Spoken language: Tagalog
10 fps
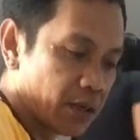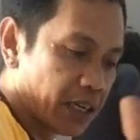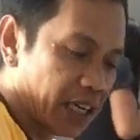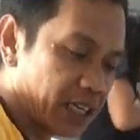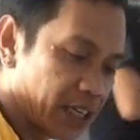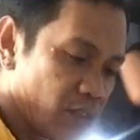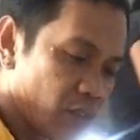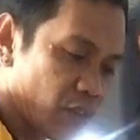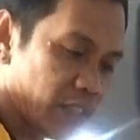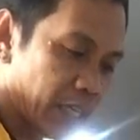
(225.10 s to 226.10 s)
Eh,
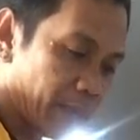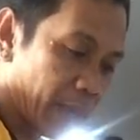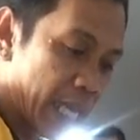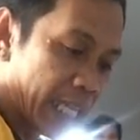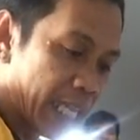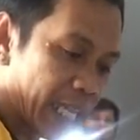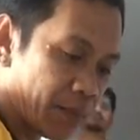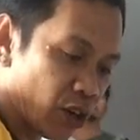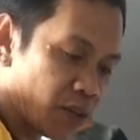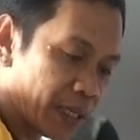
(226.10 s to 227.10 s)
ginoo ko sige pa.
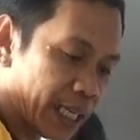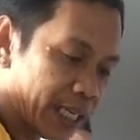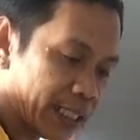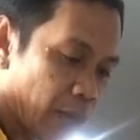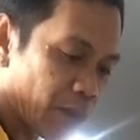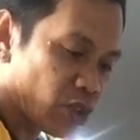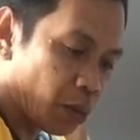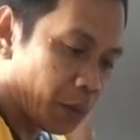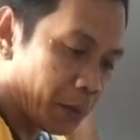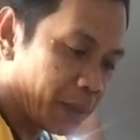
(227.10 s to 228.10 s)
Naramang gud pwede ris gawas
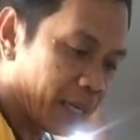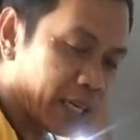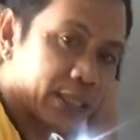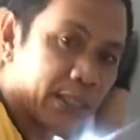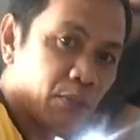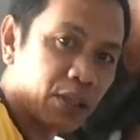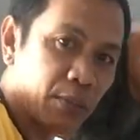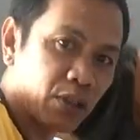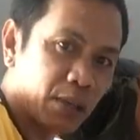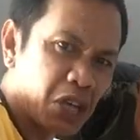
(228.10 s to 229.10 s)
o on mi nang
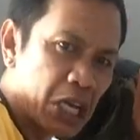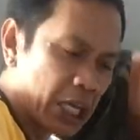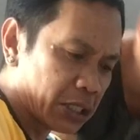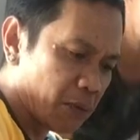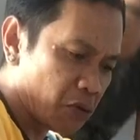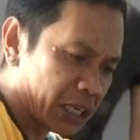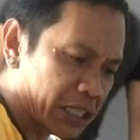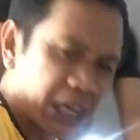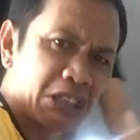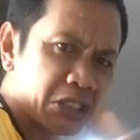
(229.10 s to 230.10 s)
samok-samok sa
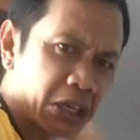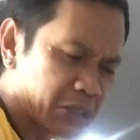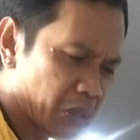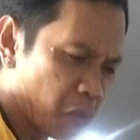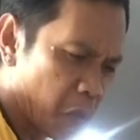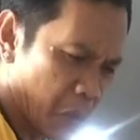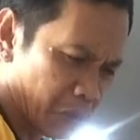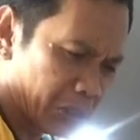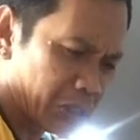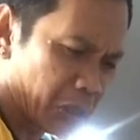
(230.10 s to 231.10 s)
Samukan kini siya ng
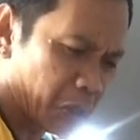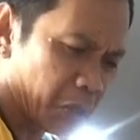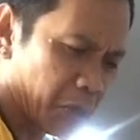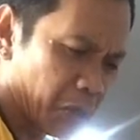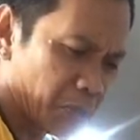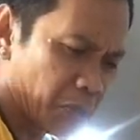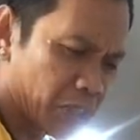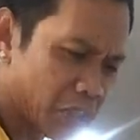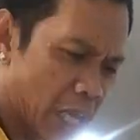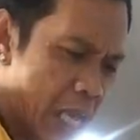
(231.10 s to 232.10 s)
tibuong insecure mo.
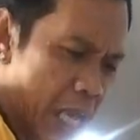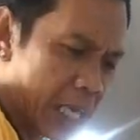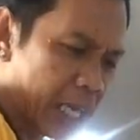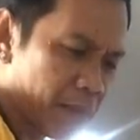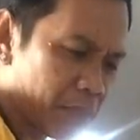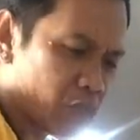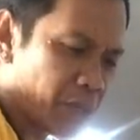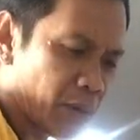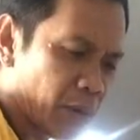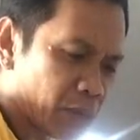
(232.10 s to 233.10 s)
Mga
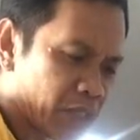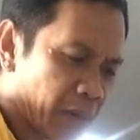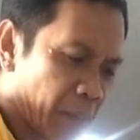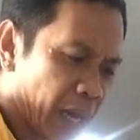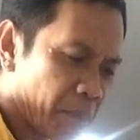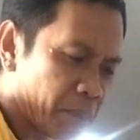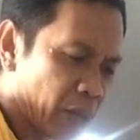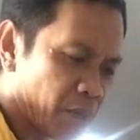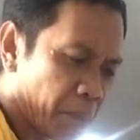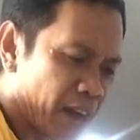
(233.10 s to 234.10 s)
bisan mo siya mga
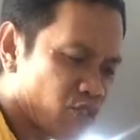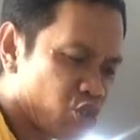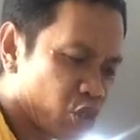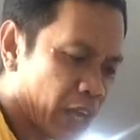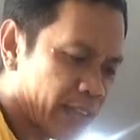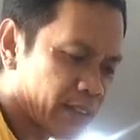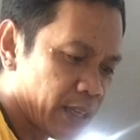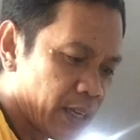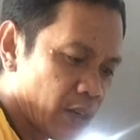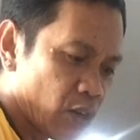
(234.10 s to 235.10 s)
pilapil of pageant.
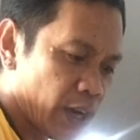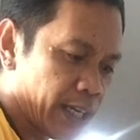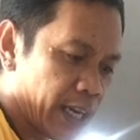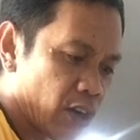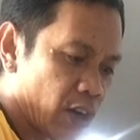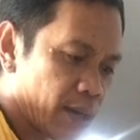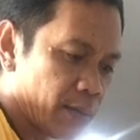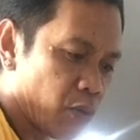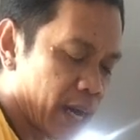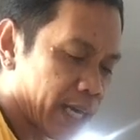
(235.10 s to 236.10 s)
Pwede ni ay
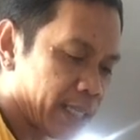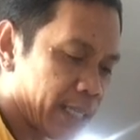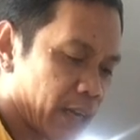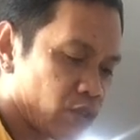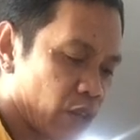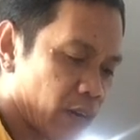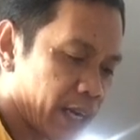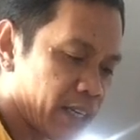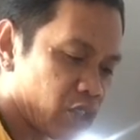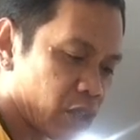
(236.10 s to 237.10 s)
nabuang ka dinan sa
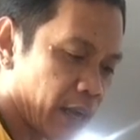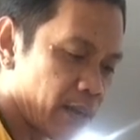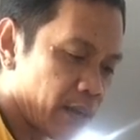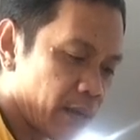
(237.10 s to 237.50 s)
lugar ni siya.